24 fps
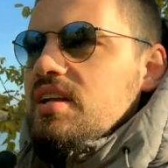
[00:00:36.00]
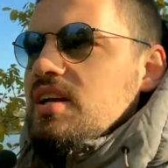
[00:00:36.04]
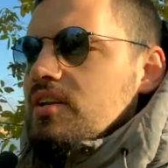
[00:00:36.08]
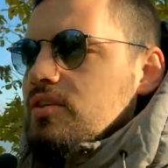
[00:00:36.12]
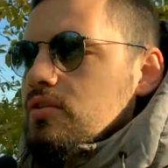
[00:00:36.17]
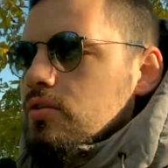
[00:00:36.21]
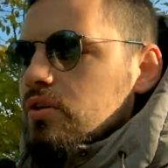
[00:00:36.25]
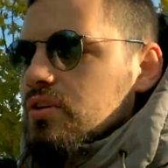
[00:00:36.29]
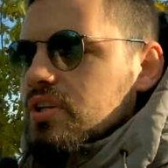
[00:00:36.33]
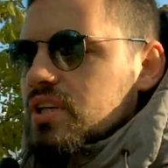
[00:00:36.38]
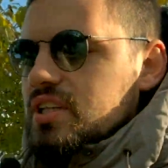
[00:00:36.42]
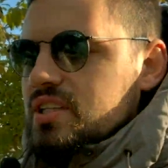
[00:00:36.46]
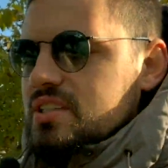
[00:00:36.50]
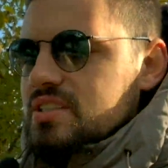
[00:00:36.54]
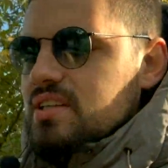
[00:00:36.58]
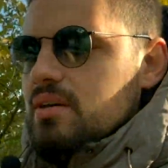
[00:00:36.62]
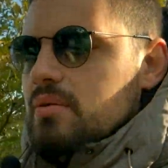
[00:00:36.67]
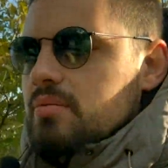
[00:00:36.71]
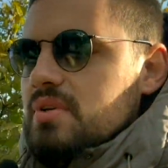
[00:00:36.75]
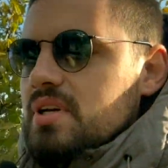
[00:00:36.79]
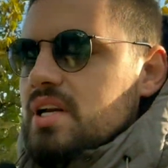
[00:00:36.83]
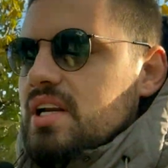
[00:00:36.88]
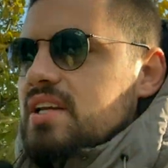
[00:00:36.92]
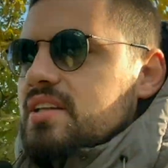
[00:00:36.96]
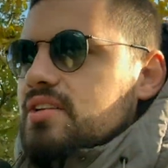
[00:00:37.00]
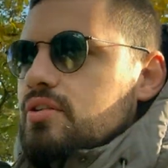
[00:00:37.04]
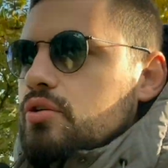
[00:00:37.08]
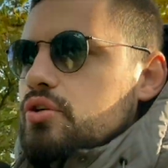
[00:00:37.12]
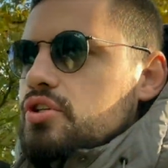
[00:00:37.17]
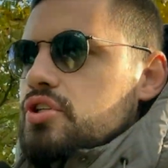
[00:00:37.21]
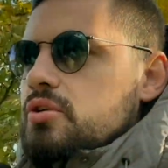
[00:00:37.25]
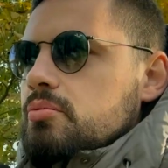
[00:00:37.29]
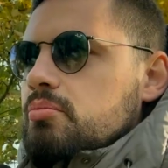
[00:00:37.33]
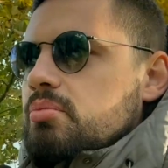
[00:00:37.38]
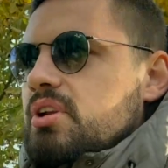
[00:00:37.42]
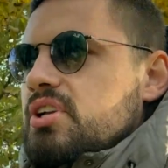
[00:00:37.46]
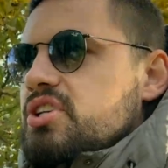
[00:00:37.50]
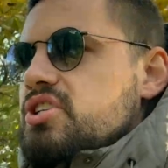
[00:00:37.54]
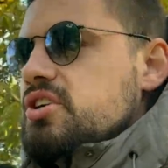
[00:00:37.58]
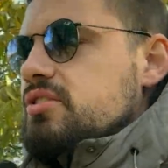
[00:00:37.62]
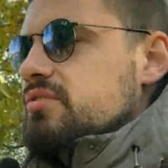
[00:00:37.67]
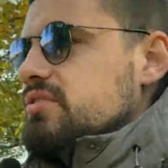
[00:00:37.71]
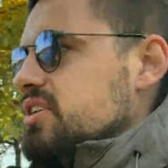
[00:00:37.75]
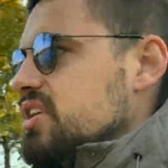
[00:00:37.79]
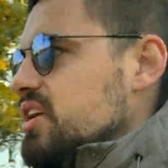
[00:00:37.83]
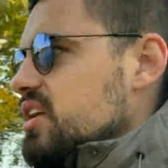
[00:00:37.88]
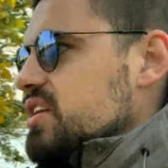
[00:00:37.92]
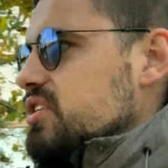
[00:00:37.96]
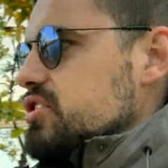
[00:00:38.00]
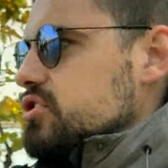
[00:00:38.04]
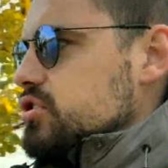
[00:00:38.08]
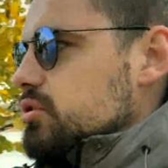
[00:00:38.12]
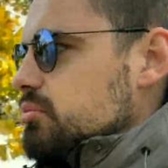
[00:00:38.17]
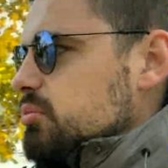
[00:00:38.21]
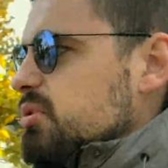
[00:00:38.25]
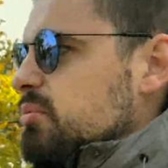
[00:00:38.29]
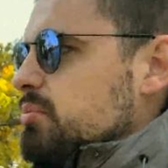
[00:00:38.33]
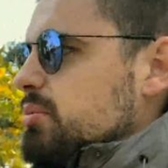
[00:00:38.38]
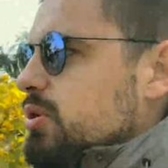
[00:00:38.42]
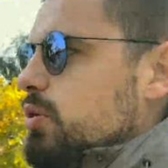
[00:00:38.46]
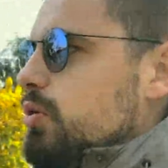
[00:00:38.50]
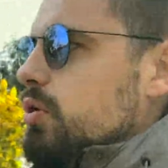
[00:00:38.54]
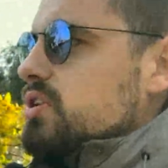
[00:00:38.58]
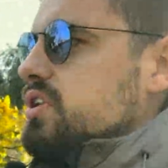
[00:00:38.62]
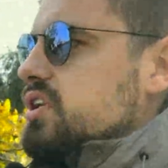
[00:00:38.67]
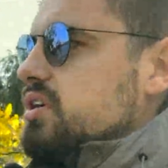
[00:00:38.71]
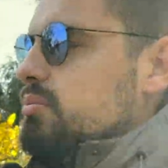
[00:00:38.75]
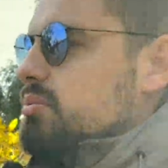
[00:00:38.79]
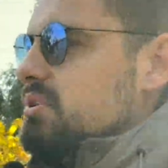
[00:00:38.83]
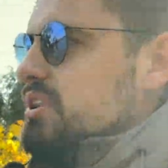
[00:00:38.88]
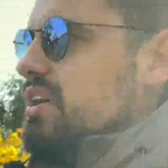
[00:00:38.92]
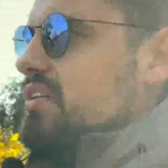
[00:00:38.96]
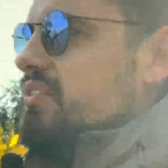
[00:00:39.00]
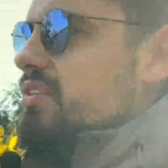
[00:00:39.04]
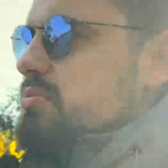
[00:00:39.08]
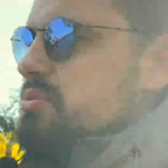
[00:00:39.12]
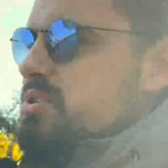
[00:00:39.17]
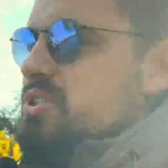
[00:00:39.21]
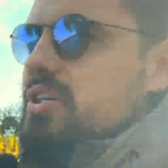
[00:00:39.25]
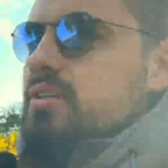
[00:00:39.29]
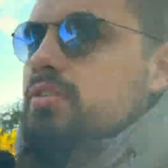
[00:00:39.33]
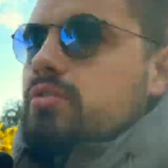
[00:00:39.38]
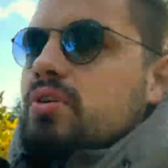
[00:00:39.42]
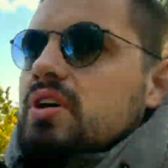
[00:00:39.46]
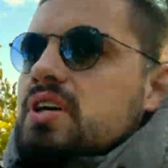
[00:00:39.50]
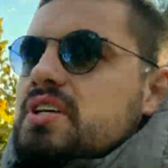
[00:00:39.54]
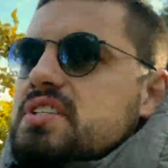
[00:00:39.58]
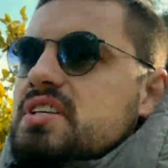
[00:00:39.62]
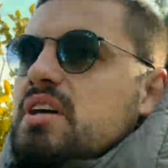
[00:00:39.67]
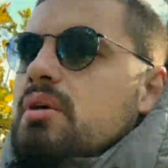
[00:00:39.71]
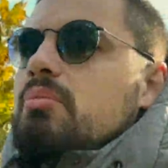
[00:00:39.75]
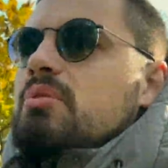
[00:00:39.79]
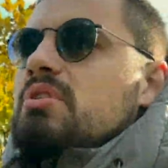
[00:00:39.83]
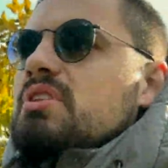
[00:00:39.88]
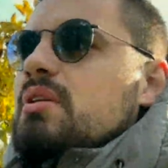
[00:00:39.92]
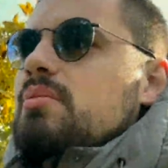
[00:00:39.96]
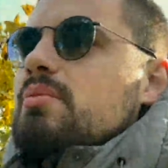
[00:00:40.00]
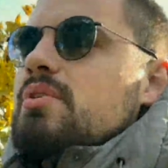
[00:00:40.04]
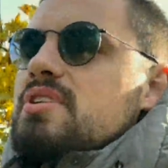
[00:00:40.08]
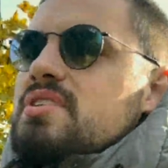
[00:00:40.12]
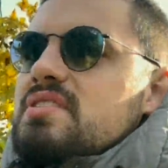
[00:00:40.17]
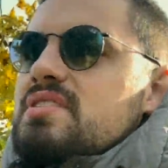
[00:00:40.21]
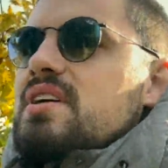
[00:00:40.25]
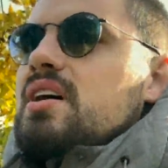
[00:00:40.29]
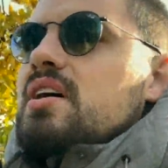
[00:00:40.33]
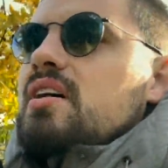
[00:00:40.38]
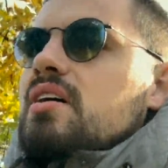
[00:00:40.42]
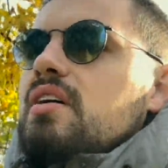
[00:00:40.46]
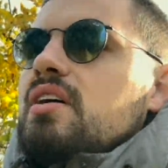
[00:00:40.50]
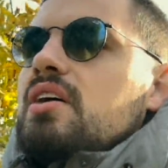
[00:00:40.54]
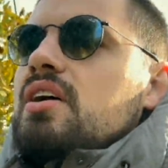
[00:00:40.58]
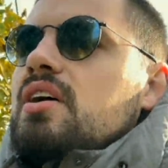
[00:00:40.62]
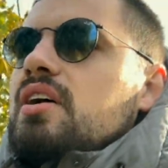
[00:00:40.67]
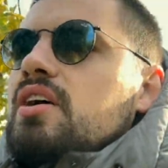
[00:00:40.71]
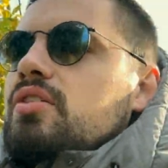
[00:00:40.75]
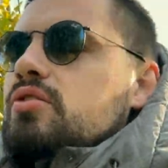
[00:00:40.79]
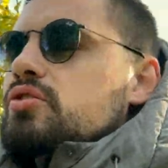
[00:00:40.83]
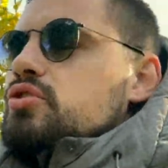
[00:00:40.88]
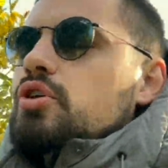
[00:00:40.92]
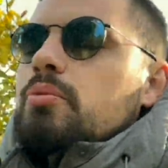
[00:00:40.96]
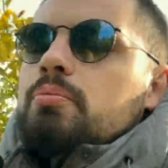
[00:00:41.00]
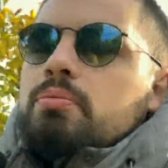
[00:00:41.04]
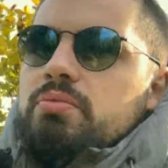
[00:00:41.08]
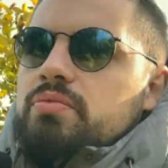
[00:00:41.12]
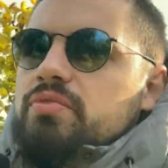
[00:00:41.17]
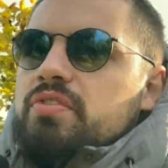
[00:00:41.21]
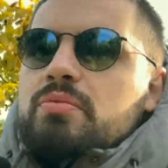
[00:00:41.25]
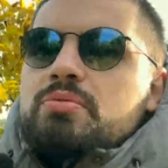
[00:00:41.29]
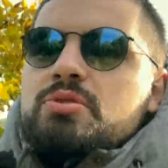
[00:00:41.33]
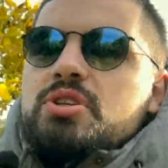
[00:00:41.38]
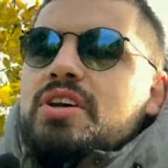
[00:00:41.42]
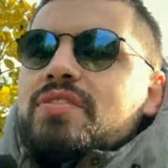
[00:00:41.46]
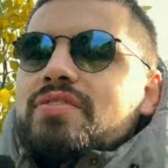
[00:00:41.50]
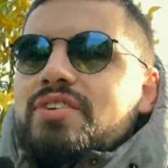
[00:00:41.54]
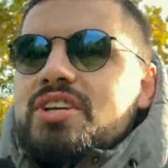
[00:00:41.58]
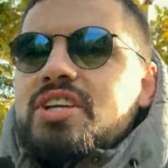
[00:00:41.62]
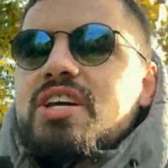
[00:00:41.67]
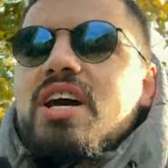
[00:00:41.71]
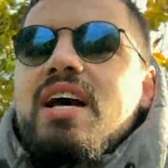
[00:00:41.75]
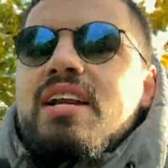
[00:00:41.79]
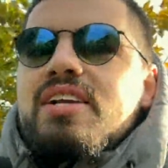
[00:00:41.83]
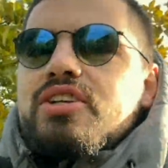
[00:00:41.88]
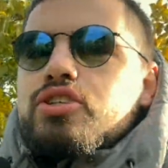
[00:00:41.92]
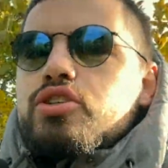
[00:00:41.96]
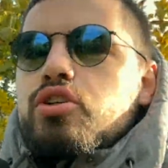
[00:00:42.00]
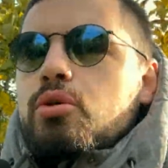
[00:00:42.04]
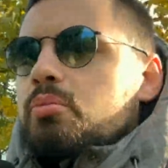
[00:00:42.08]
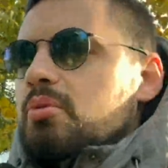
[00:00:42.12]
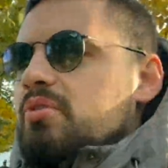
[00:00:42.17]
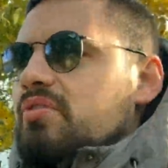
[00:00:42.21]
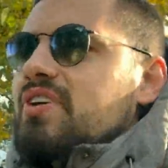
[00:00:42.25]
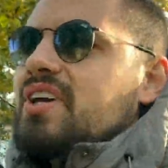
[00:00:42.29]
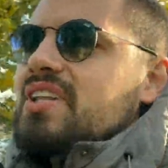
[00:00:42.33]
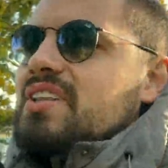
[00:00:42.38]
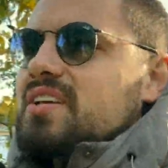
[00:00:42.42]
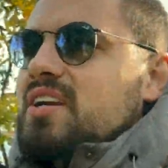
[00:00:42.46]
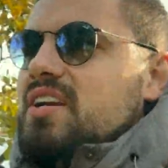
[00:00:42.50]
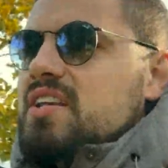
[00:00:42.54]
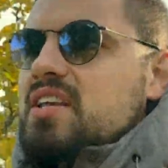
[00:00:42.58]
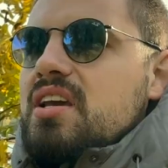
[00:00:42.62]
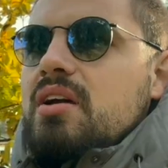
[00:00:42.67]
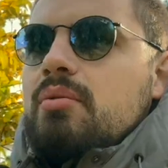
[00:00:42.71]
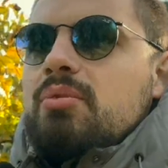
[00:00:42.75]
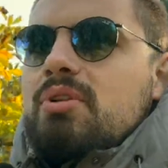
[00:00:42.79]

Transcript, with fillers: для дрона на самом деле это очень плачевно. Надо, чтобы погодка была вообще, ну хотя бы там, я не знаю, ну, чтобы вообще в идеале, чтобы ветра не